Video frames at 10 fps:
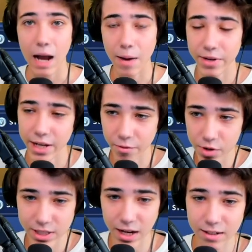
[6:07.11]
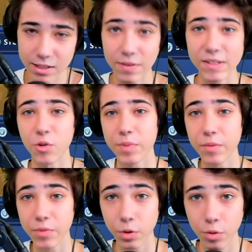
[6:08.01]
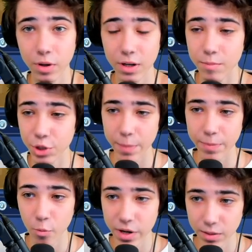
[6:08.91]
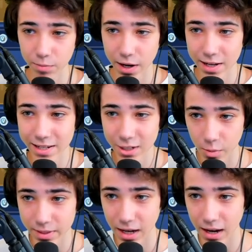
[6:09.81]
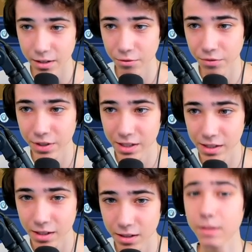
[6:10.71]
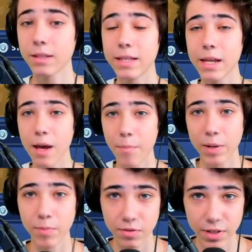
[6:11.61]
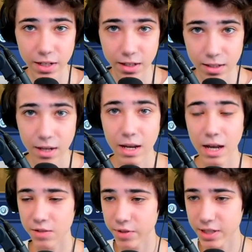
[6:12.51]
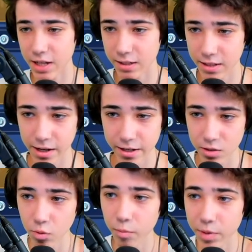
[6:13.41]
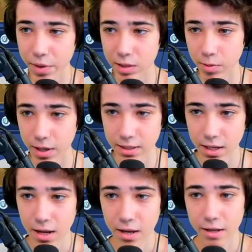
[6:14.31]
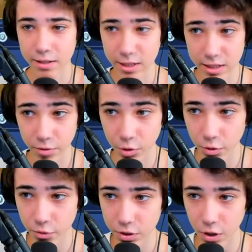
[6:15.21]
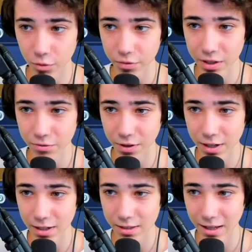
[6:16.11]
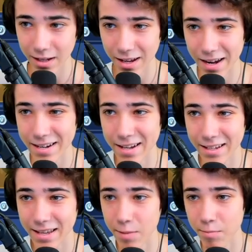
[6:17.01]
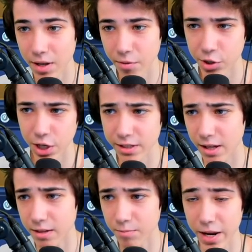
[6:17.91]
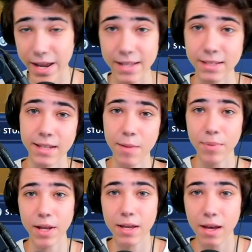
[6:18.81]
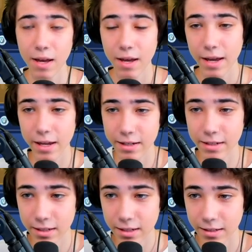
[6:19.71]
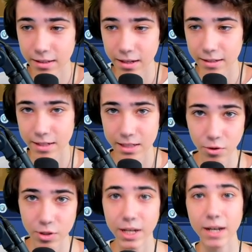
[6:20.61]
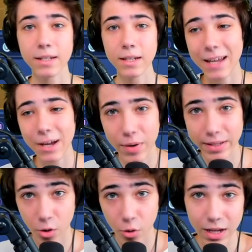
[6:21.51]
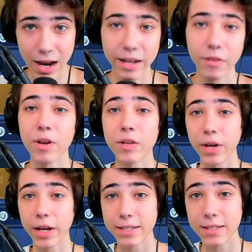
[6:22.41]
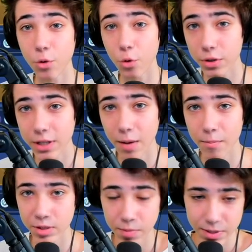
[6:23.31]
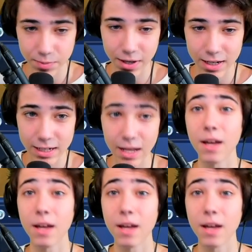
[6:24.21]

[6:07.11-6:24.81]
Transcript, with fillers: Aber naja, dann würde ich sagen, das war's auch schon mit dem Video. Ähm, schreibt unbedingt mal in die Kommentare, wie ihr den Battle Pass findet. Also wie gesagt, es ging jetzt nur um den Battle Pass. Das nächste Video wird auf jeden Fall dann ein Gameplay, wahrscheinlich dann mein erstes Gameplay in der Season 9 sein. Creator Code ArianFN nicht vergessen und ja, bis zum nächsten Mal.